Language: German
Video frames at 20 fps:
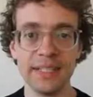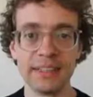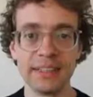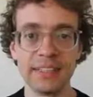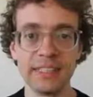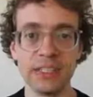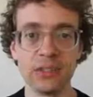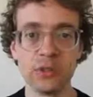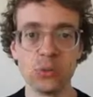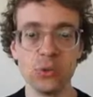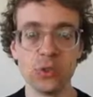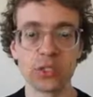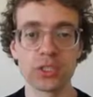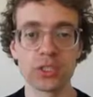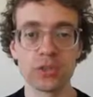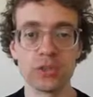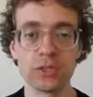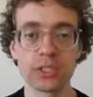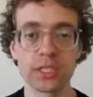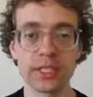die
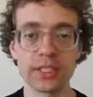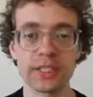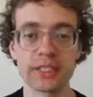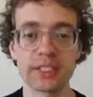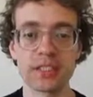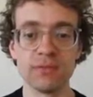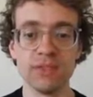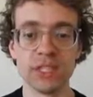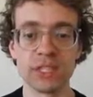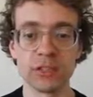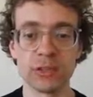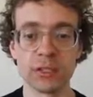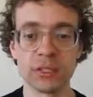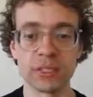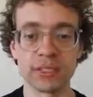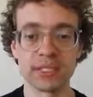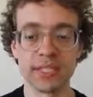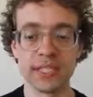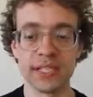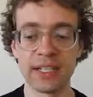Suchsyntax wird dort
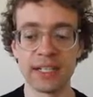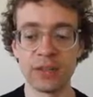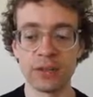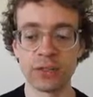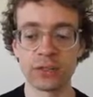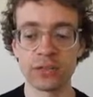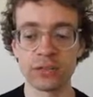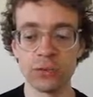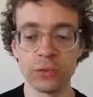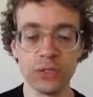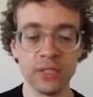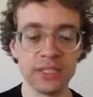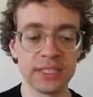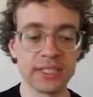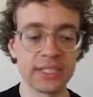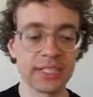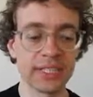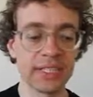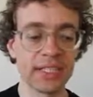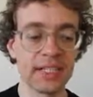sehr
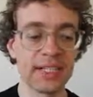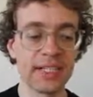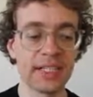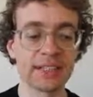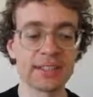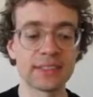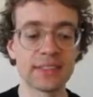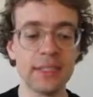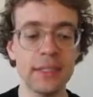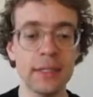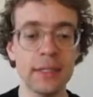ausführlich erklärt.